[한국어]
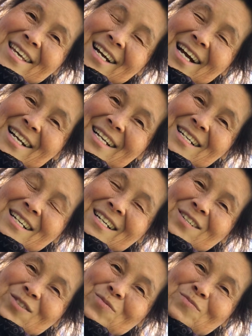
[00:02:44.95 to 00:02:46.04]
갈
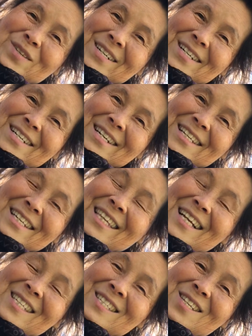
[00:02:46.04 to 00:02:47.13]
준비를 이
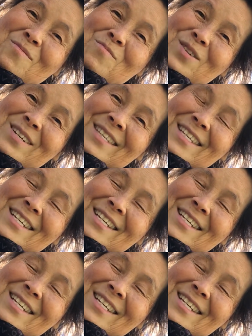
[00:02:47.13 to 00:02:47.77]
땅에서 선물은